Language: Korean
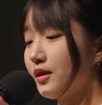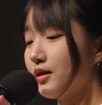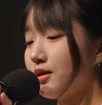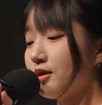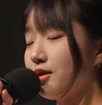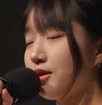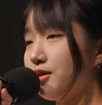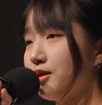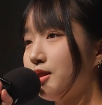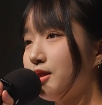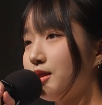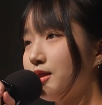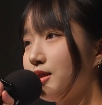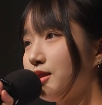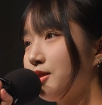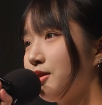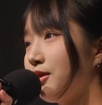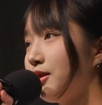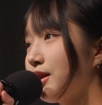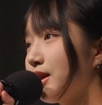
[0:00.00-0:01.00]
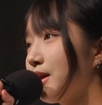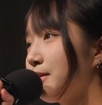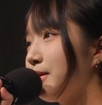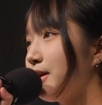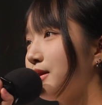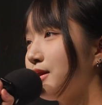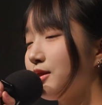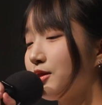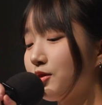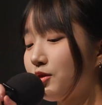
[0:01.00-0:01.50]
저는 저에게
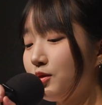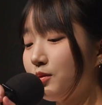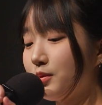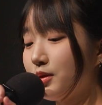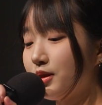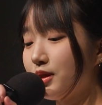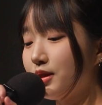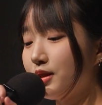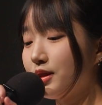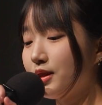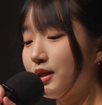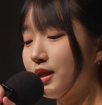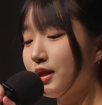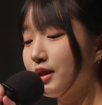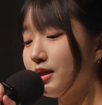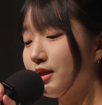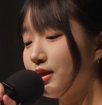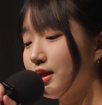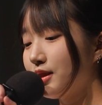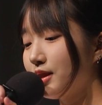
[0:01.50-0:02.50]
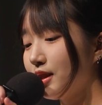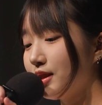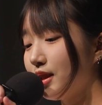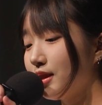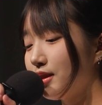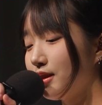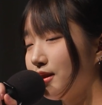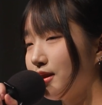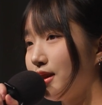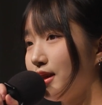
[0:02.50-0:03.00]
맞는 꿈을 최근에
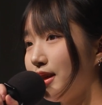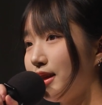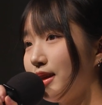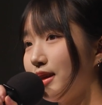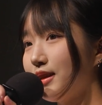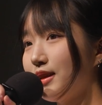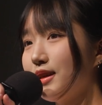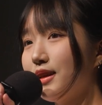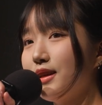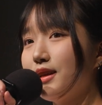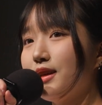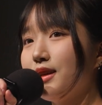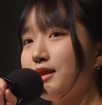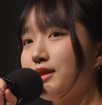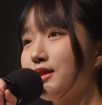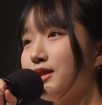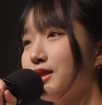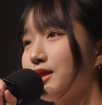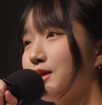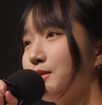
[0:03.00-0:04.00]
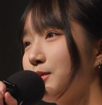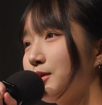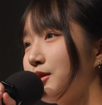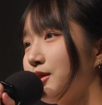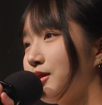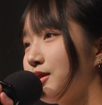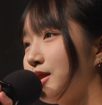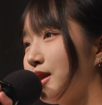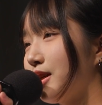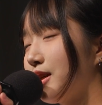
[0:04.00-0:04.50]
찾았는데
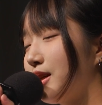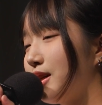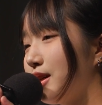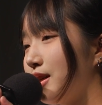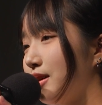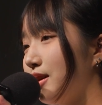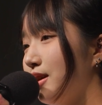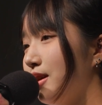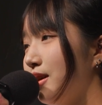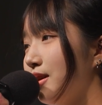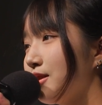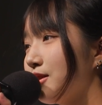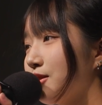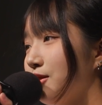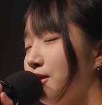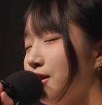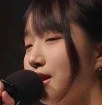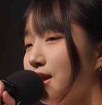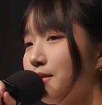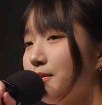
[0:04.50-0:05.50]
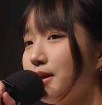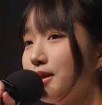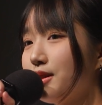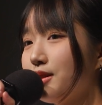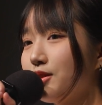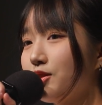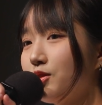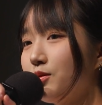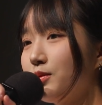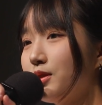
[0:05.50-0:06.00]
지금부터 제가 저에게
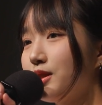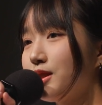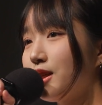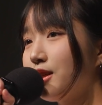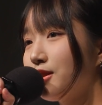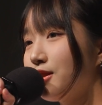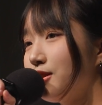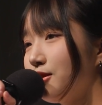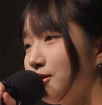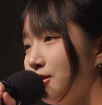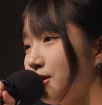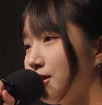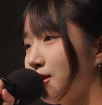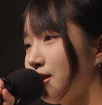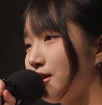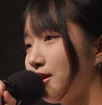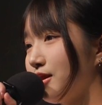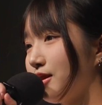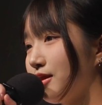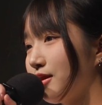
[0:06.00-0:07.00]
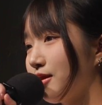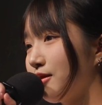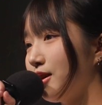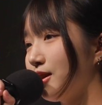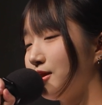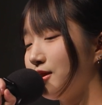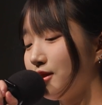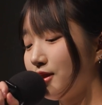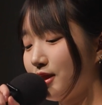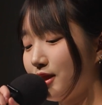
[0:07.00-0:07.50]
맞는 꿈을 찾을 수 있었던
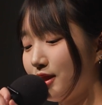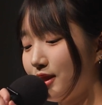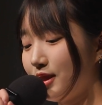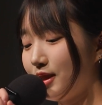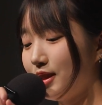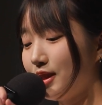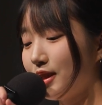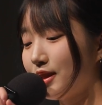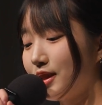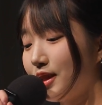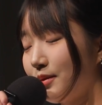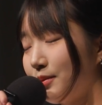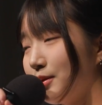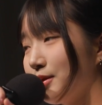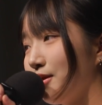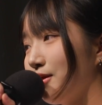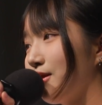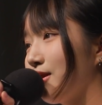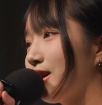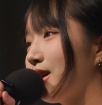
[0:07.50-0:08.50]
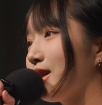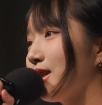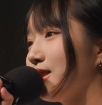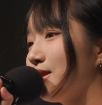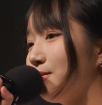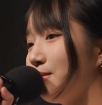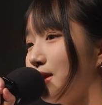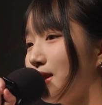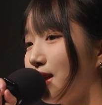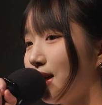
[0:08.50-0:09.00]
과정을 이야기해 보도록
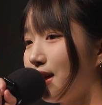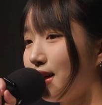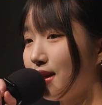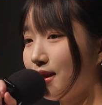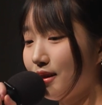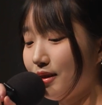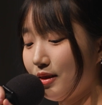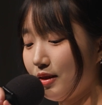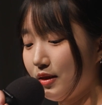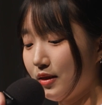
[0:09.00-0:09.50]
하겠습니다.